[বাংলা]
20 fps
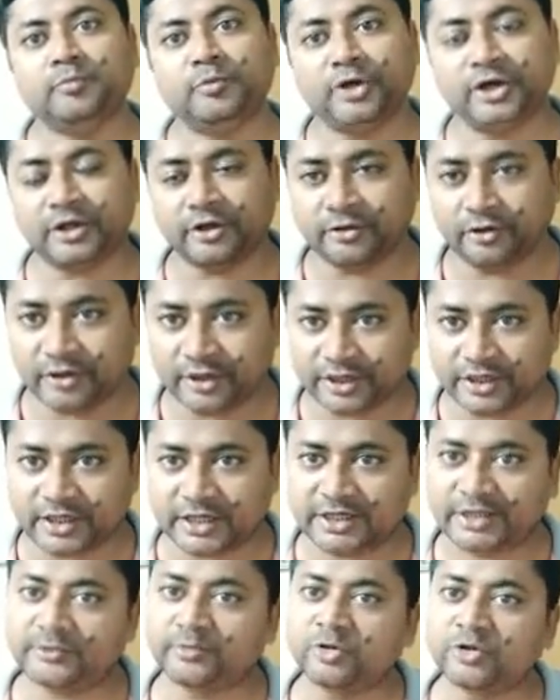মনে হয়
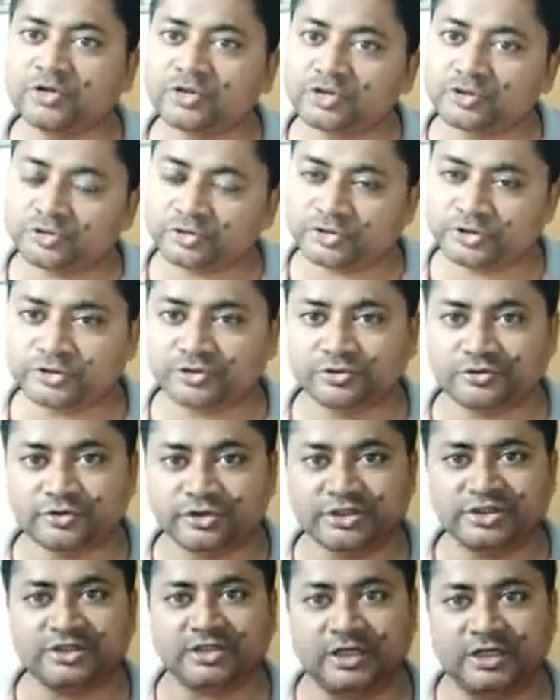না এবং সত্যি
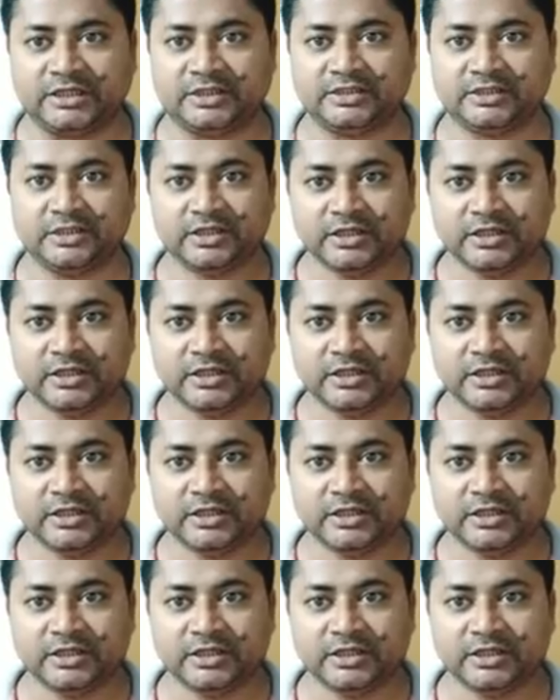সত্যি তাই